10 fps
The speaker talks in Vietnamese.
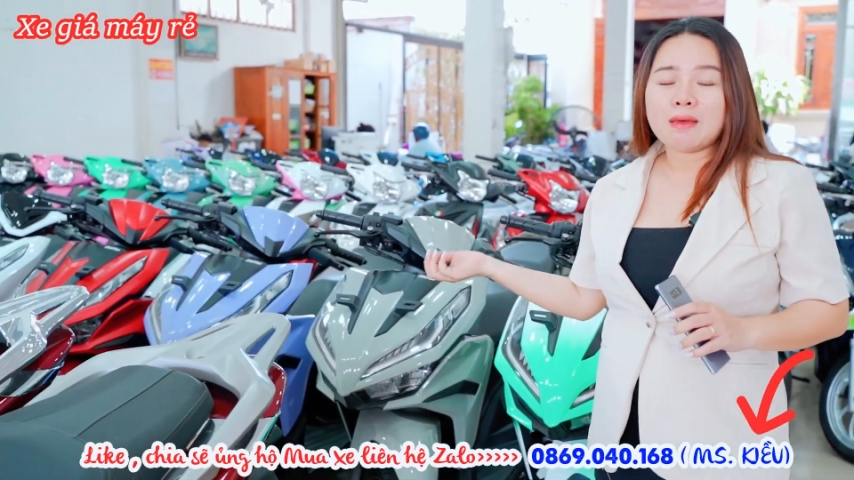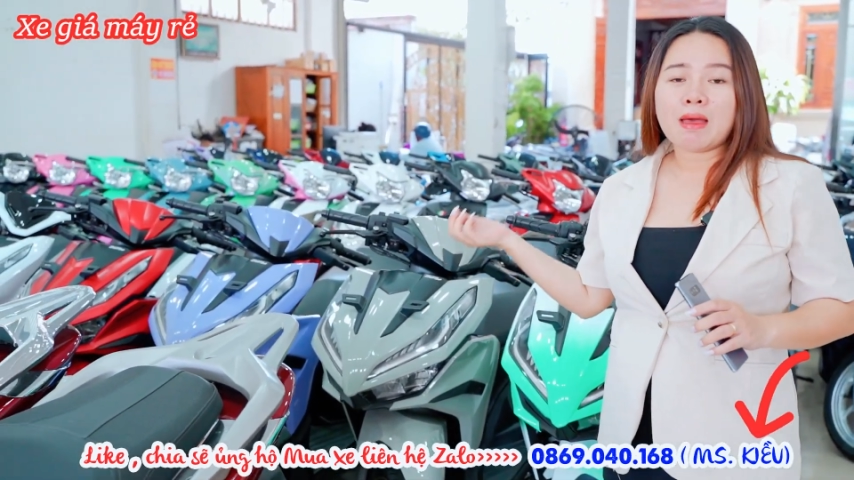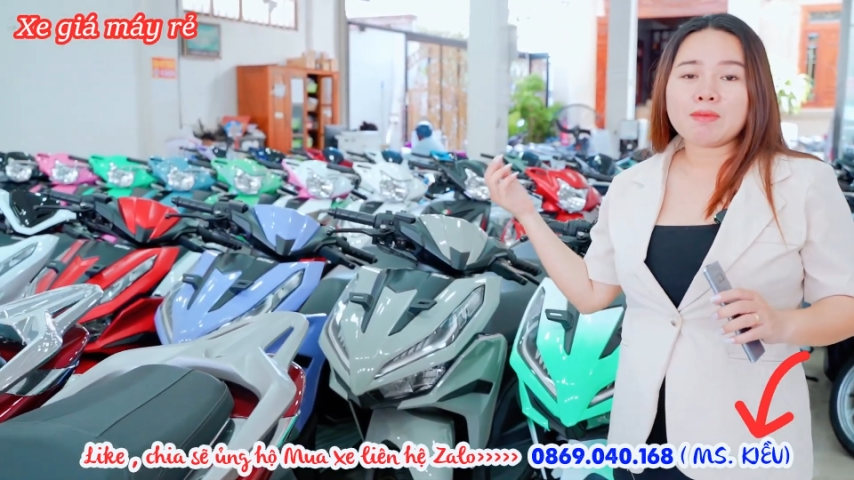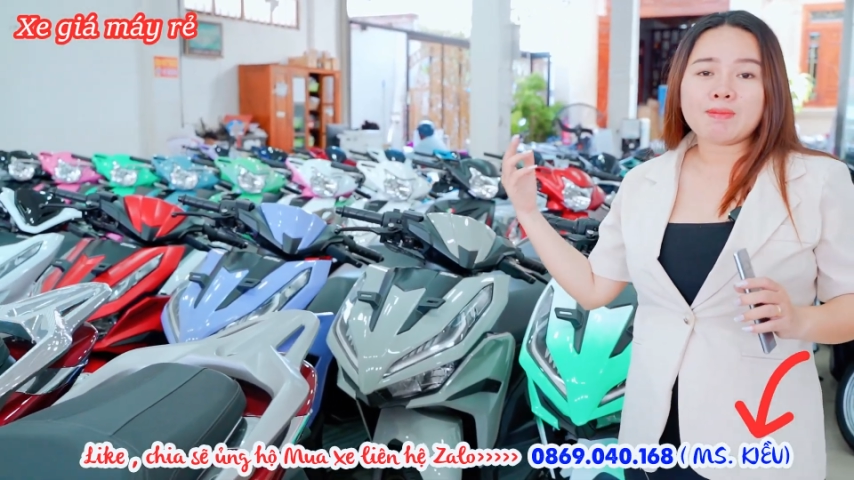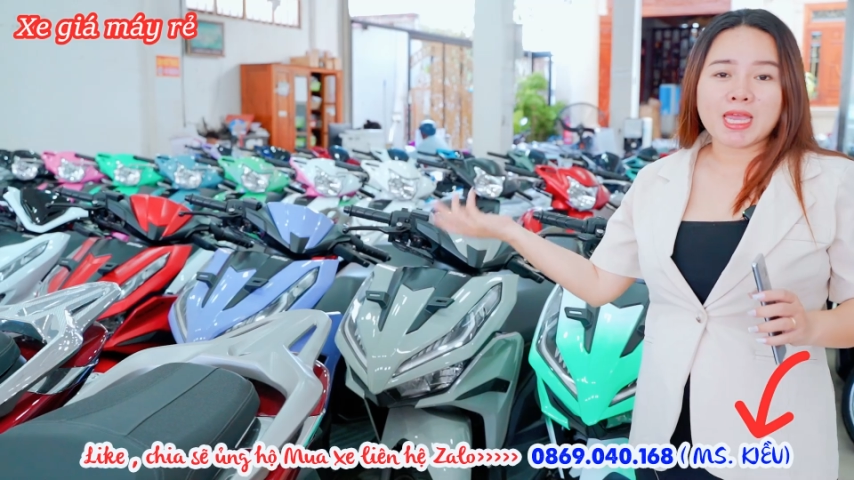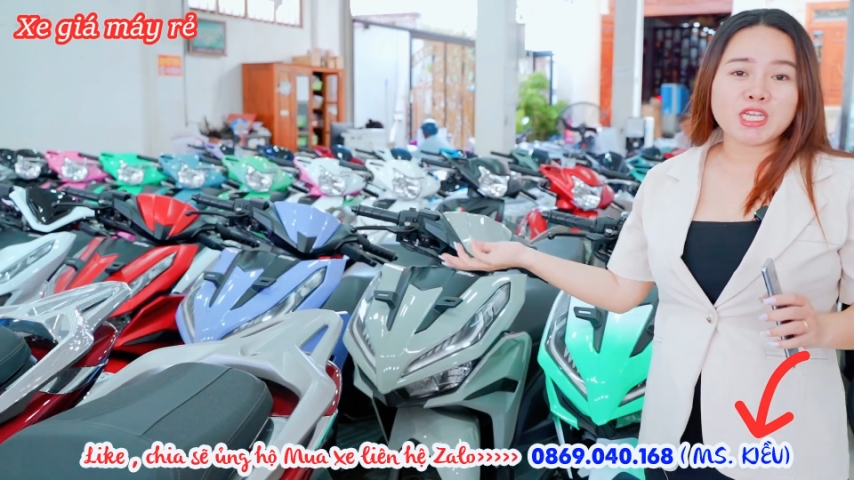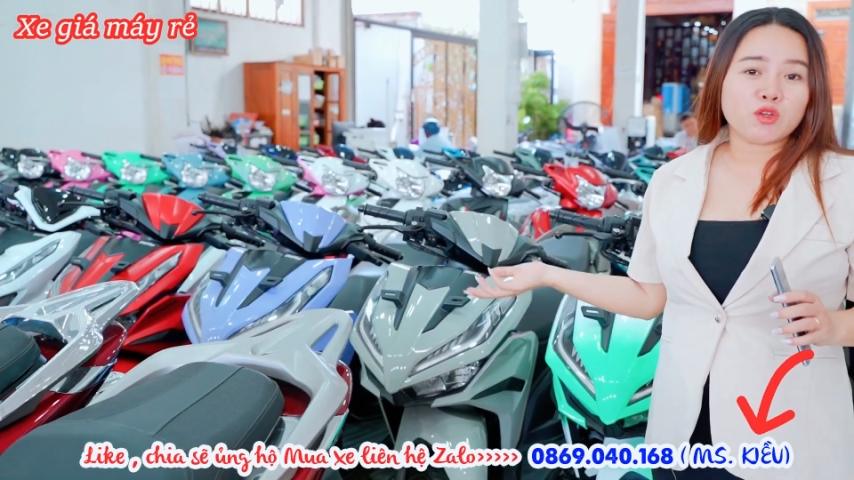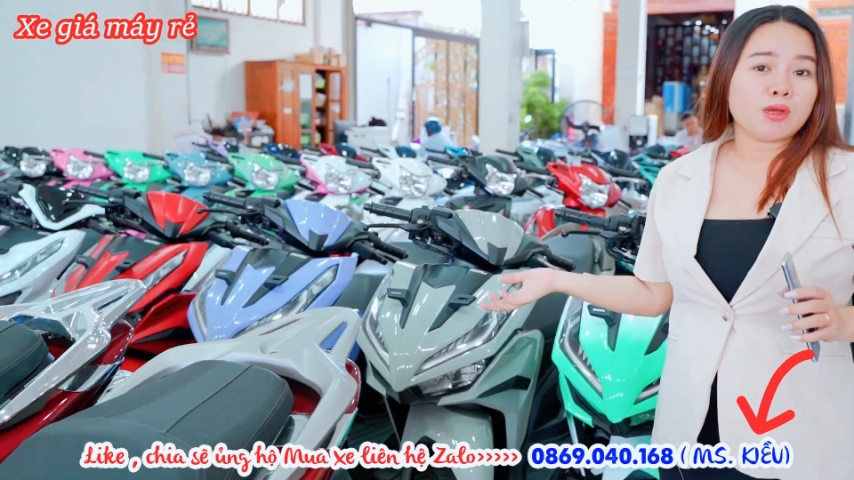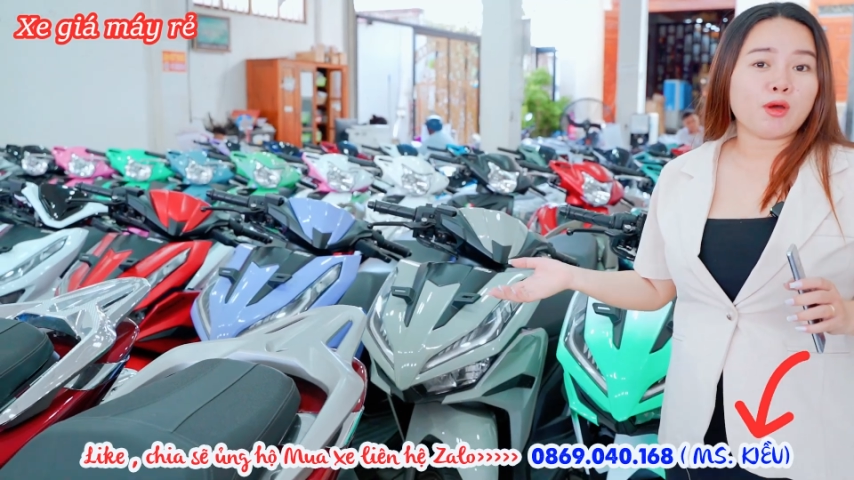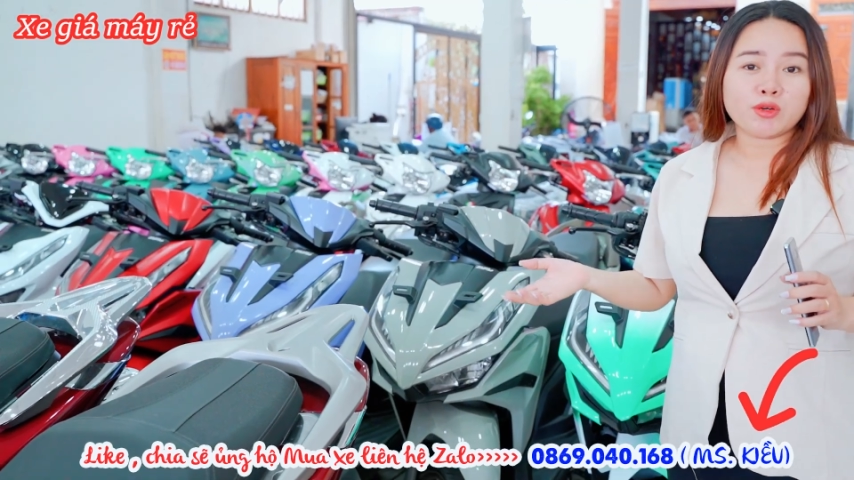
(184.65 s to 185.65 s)
37 triệu
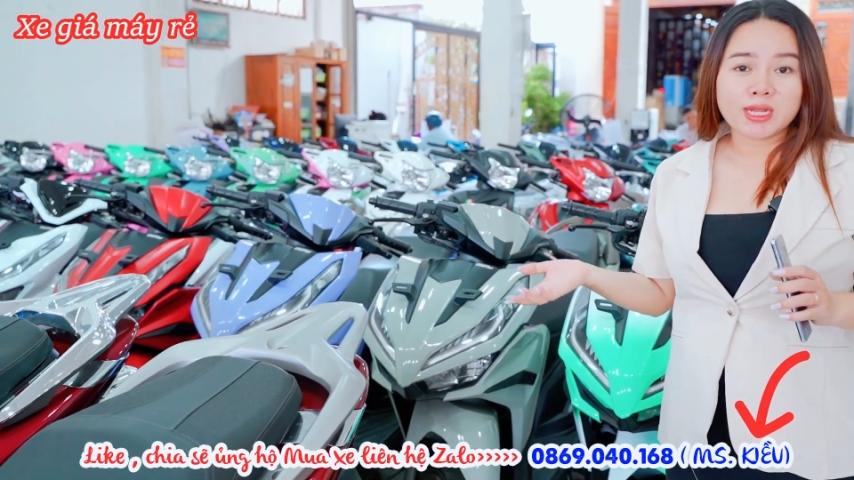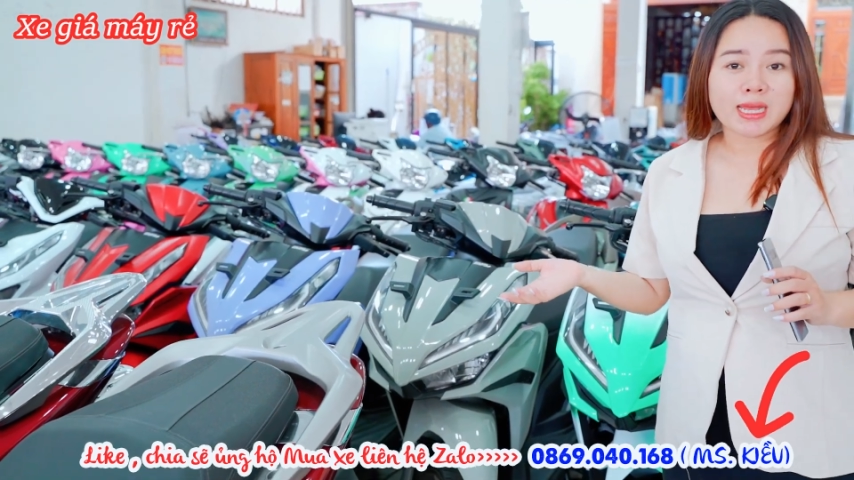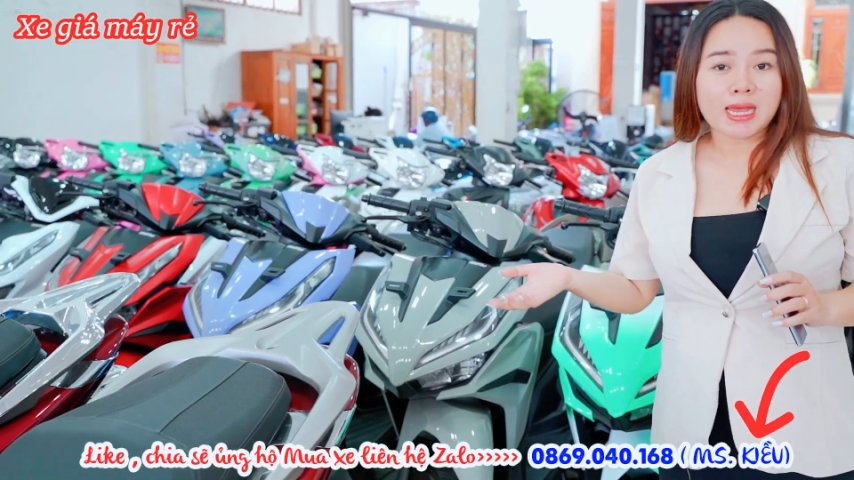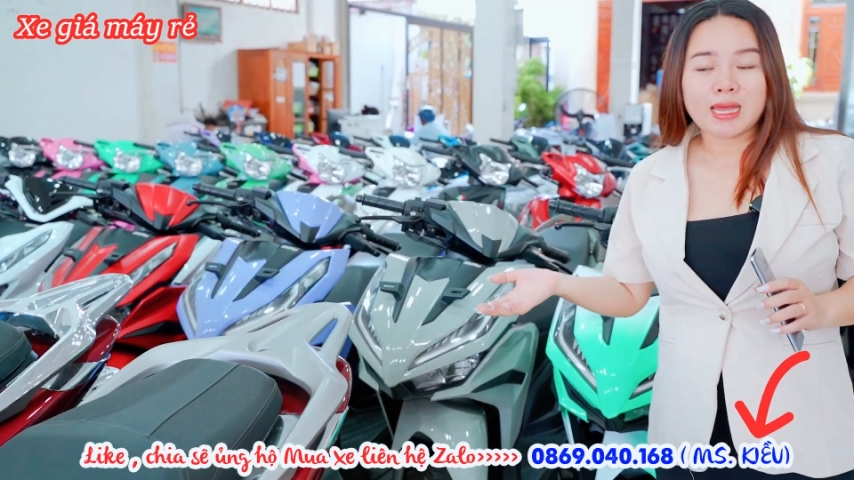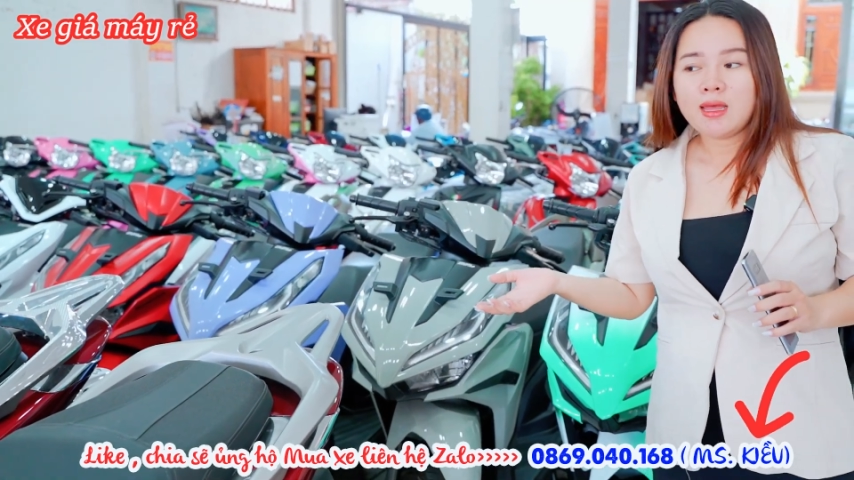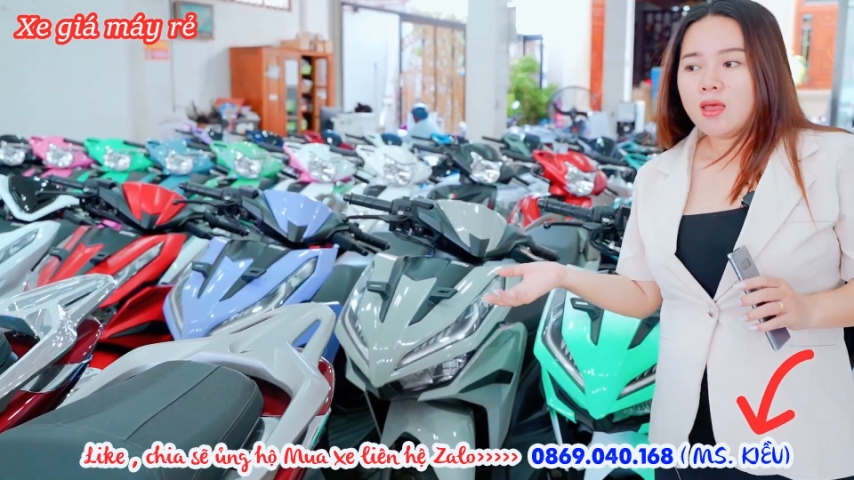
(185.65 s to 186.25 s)
cho màu riêng ha